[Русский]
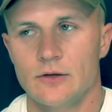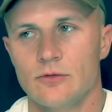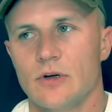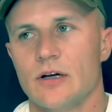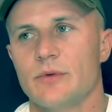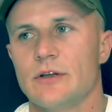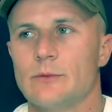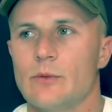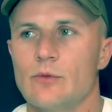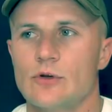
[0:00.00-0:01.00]
Ну, как
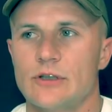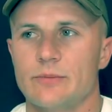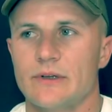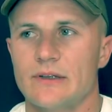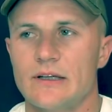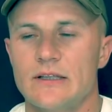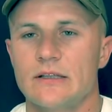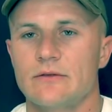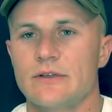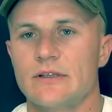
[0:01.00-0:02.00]
минимум, можете
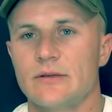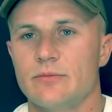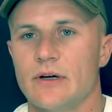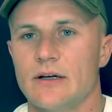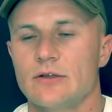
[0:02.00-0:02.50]
проанализировать себя,